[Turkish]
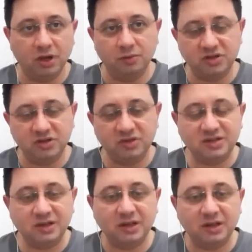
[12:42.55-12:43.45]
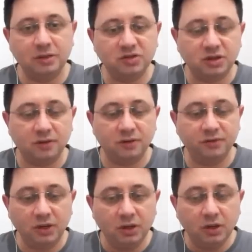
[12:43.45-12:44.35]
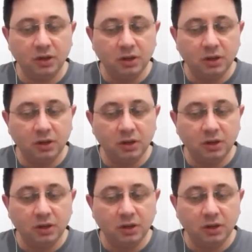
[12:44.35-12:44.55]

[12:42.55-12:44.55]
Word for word: Yani bizim desteklediğimiz tarafı.